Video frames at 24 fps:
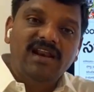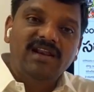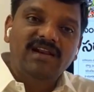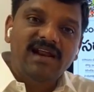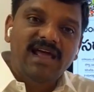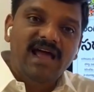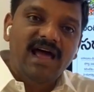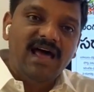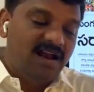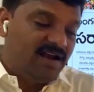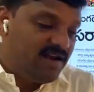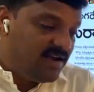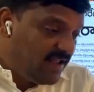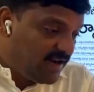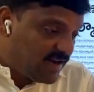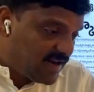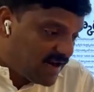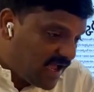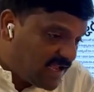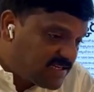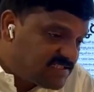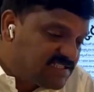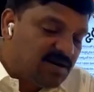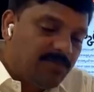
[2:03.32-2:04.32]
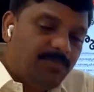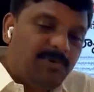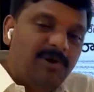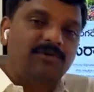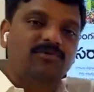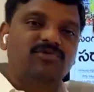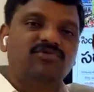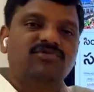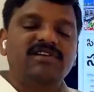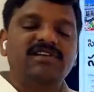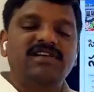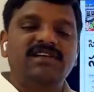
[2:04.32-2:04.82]
నిర్ణయాలన్నీ రాష్ట్ర
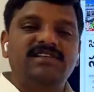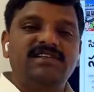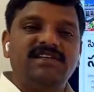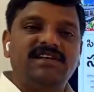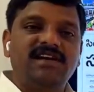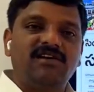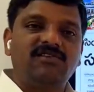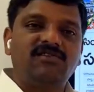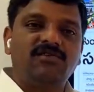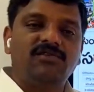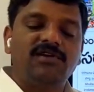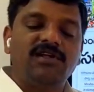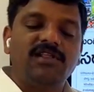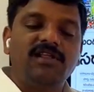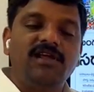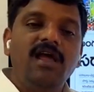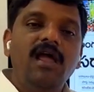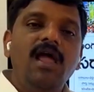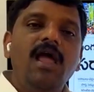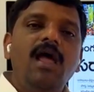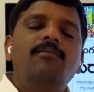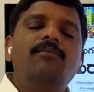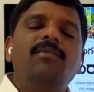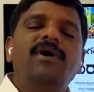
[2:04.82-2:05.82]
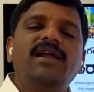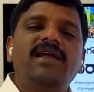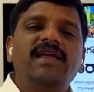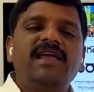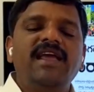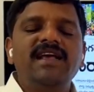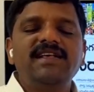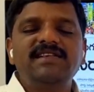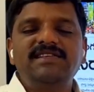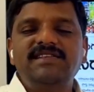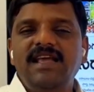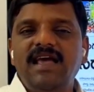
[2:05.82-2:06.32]
ప్రభుత్వం చేసేటట్టు ఉంటుంది మరి
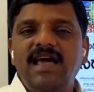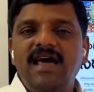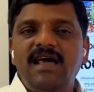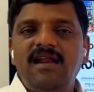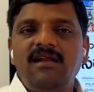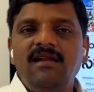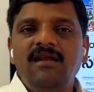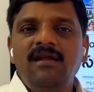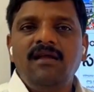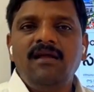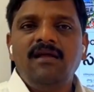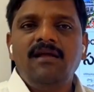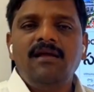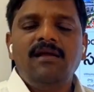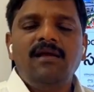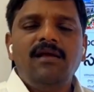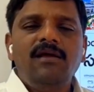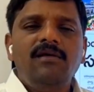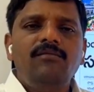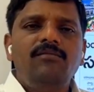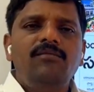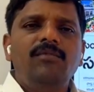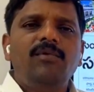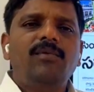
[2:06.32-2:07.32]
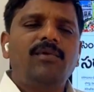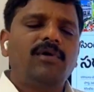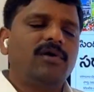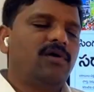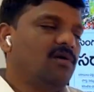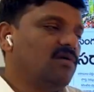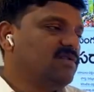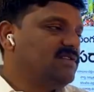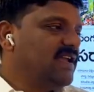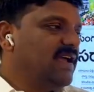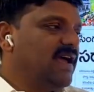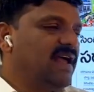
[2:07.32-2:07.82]
కేసీఆర్ ఇప్పుడు
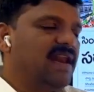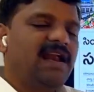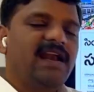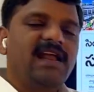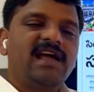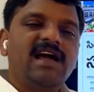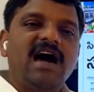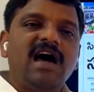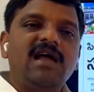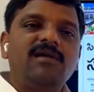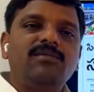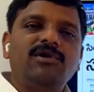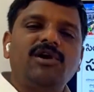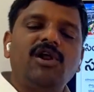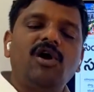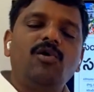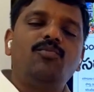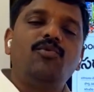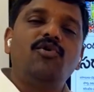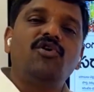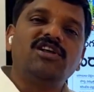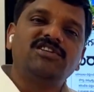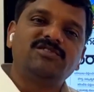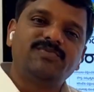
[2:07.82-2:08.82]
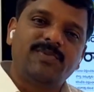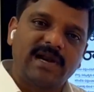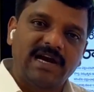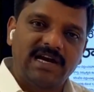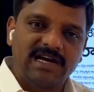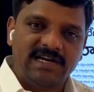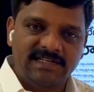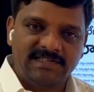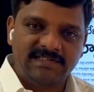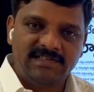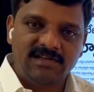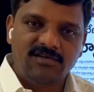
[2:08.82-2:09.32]
సింగరేణి కార్మికులకు బోనస్
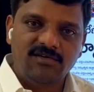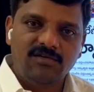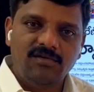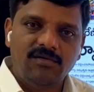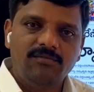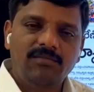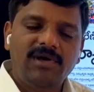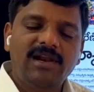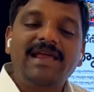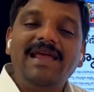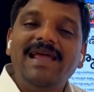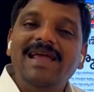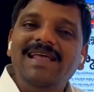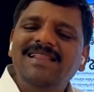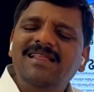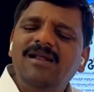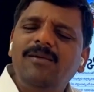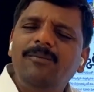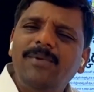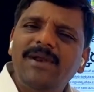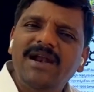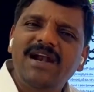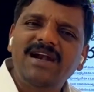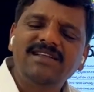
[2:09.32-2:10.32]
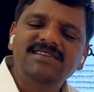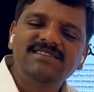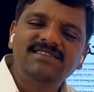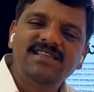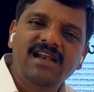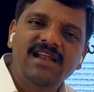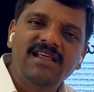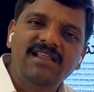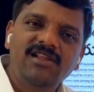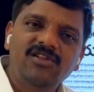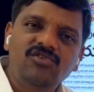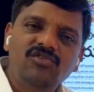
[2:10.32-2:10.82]
ప్రకటిస్తారు మరి కేంద్రం
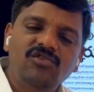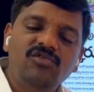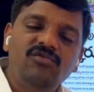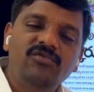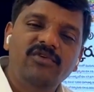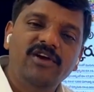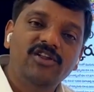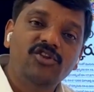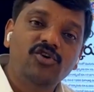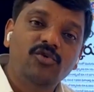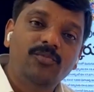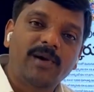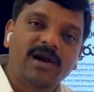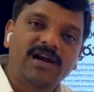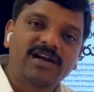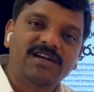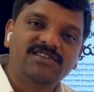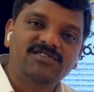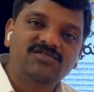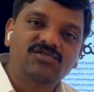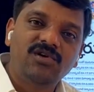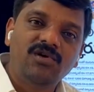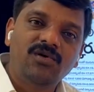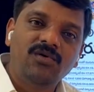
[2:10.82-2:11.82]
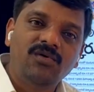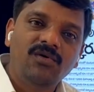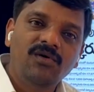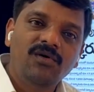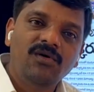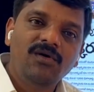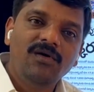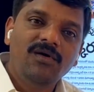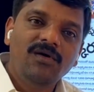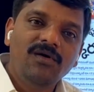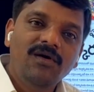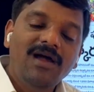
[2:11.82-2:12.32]
ప్రకటిస్తలేదు ఎందుకు ఎందుకు ప్రకటిస్తున్నావు
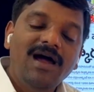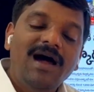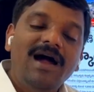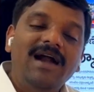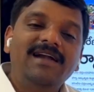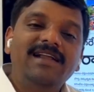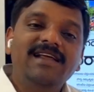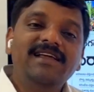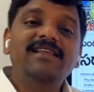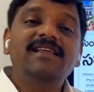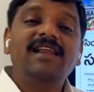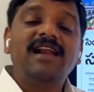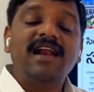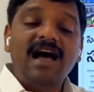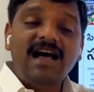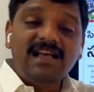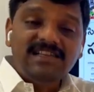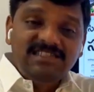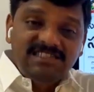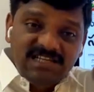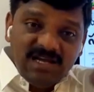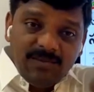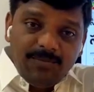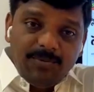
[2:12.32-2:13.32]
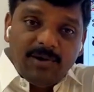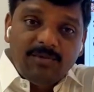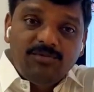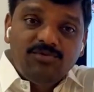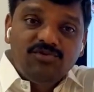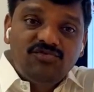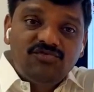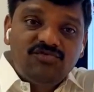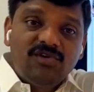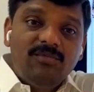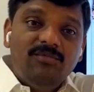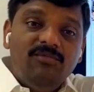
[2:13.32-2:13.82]
అంటే ఇది రాష్ట్ర
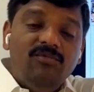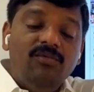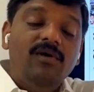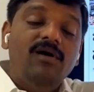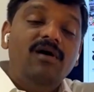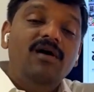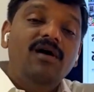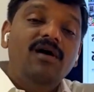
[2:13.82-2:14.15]
ప్రభుత్వం